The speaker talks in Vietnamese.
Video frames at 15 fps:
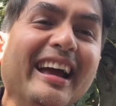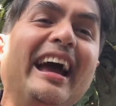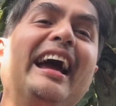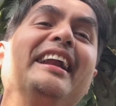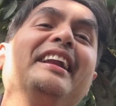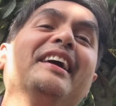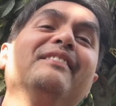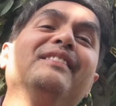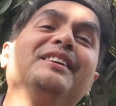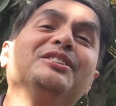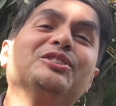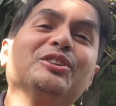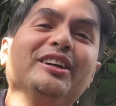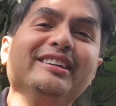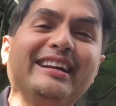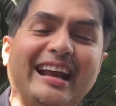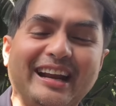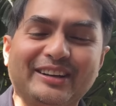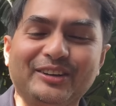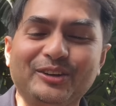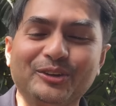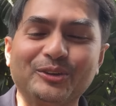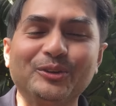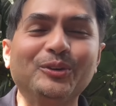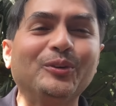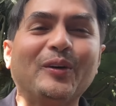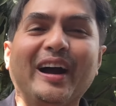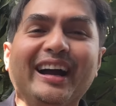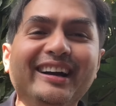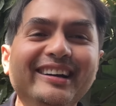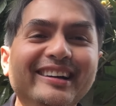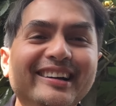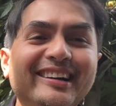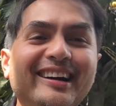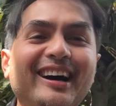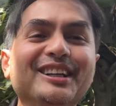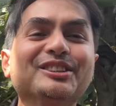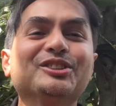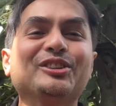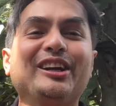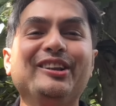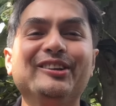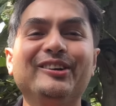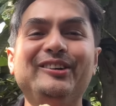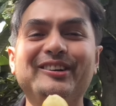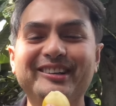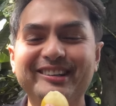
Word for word: Ai đang bị stress ăn vô chua quá, hết stress luôn.